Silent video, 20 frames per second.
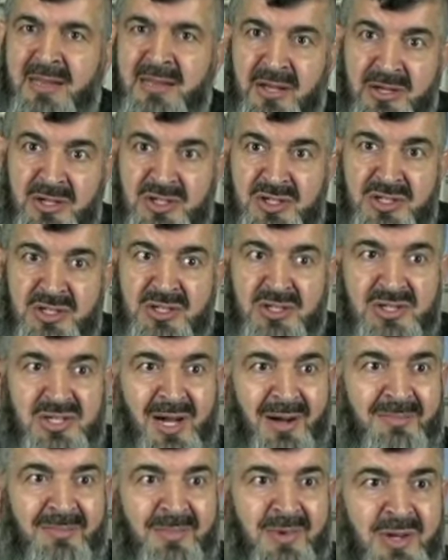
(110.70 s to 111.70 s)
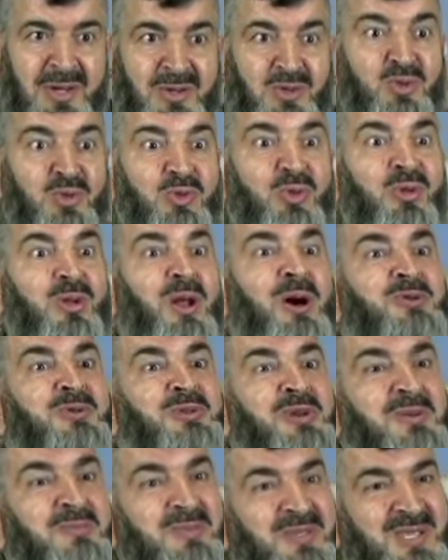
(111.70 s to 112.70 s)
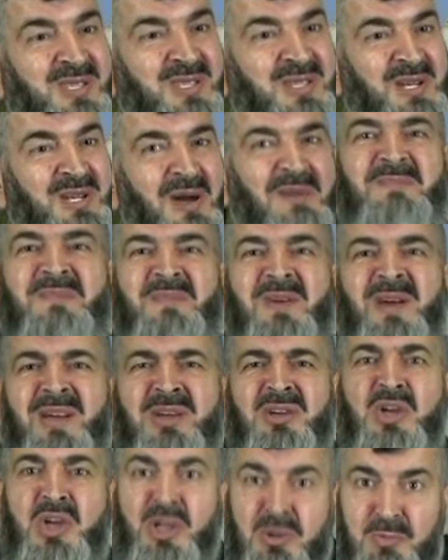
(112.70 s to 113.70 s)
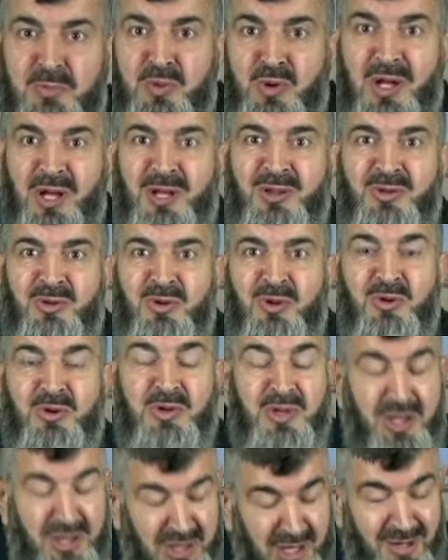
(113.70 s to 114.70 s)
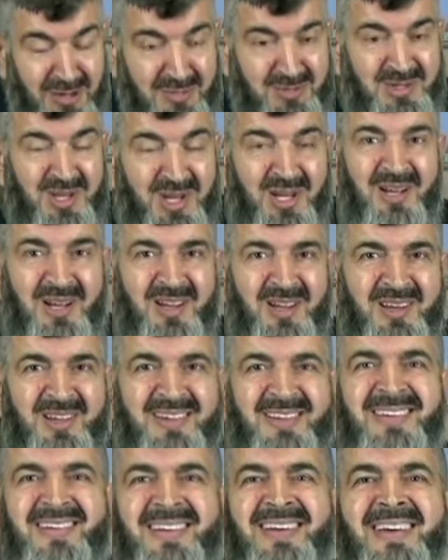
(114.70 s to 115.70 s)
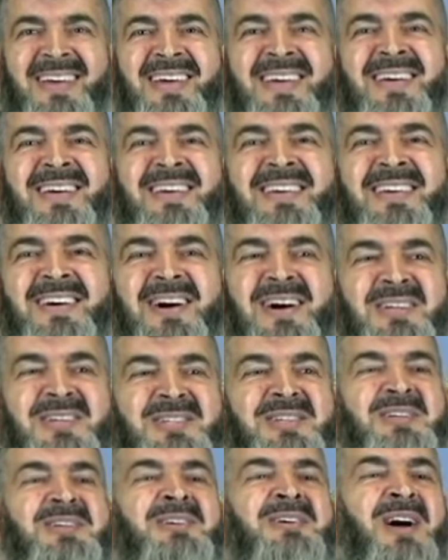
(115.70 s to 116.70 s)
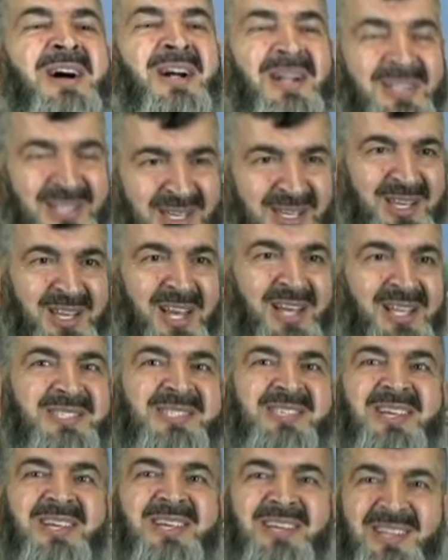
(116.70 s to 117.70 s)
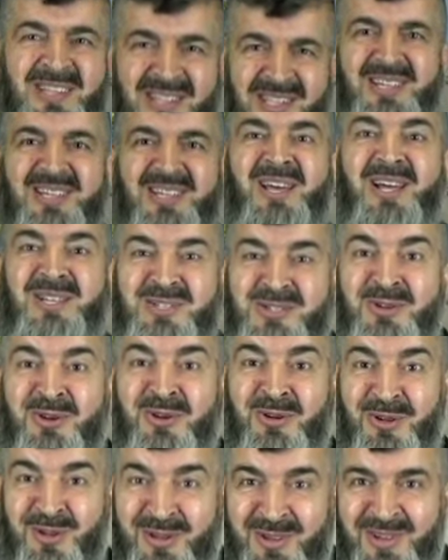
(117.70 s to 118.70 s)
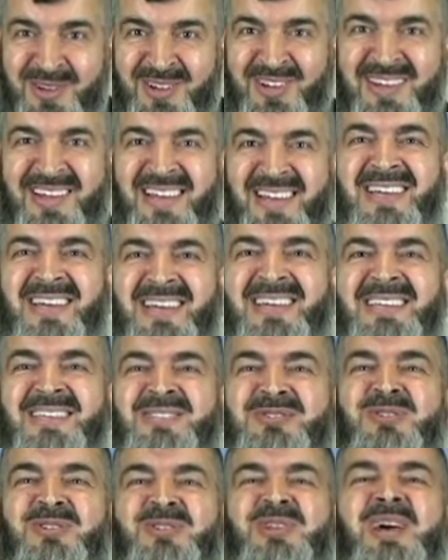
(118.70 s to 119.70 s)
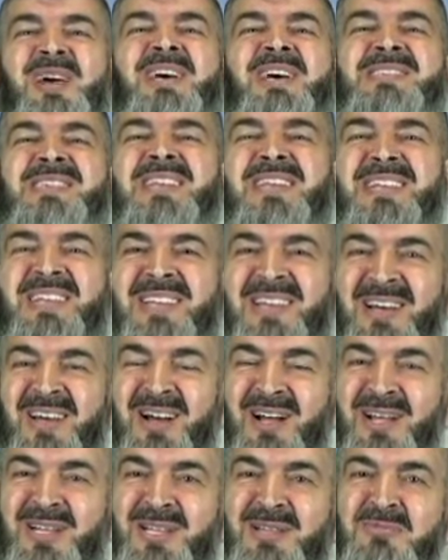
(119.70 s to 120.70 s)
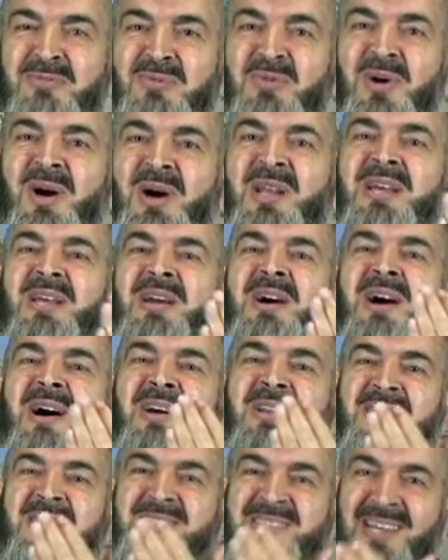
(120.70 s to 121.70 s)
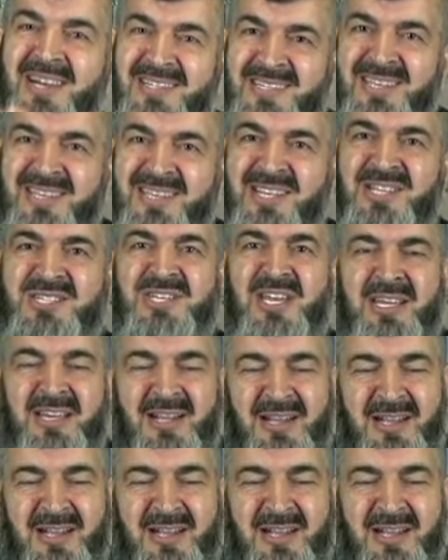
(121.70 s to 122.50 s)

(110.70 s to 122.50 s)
gel tanıştıracağım. Nurullah hocamız diyeceğim. Git buradan diyor. Git dedim sana. Kalktık evet. yatsı kıldık, yatsı oldu. Sultan Hazretleri kalktı mübarek hane saadete